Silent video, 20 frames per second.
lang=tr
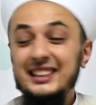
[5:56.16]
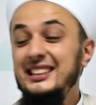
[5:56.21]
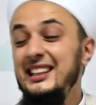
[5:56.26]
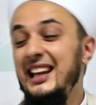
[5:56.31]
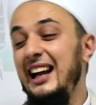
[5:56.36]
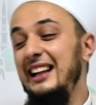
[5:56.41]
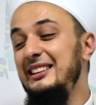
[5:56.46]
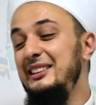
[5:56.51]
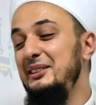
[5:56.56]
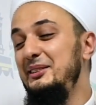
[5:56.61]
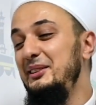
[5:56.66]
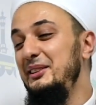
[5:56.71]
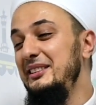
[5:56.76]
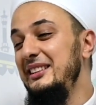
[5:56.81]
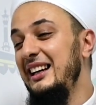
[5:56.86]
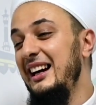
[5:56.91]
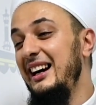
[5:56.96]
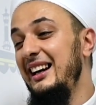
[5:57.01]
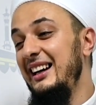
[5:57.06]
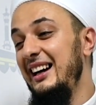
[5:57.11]
geldi
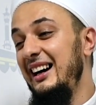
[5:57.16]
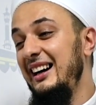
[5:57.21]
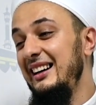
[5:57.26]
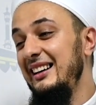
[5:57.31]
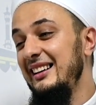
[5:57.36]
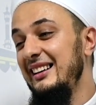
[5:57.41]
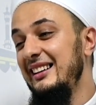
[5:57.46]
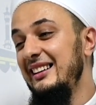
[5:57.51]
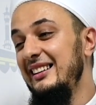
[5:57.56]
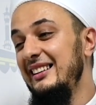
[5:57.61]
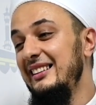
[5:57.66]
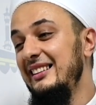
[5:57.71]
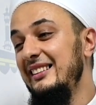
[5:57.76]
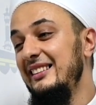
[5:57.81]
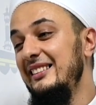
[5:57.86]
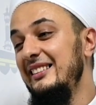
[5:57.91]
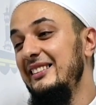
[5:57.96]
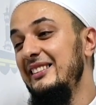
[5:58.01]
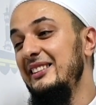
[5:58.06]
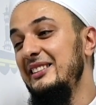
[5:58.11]
dünyaya
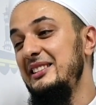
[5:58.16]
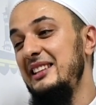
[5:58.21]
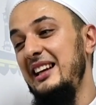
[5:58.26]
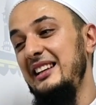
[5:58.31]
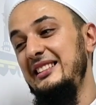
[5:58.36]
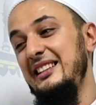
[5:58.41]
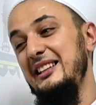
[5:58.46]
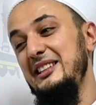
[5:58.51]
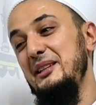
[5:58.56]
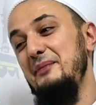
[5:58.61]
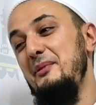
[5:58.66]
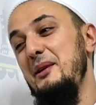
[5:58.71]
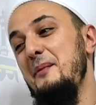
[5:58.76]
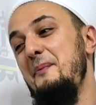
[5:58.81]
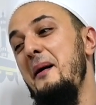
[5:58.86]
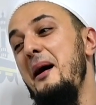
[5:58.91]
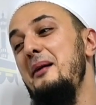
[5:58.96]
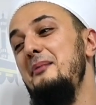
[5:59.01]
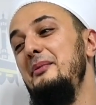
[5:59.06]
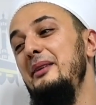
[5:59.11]
o şeytan gibi
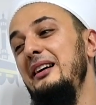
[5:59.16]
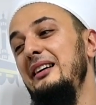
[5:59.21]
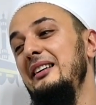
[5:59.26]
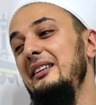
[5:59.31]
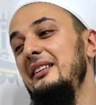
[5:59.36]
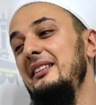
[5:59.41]
yapar mı?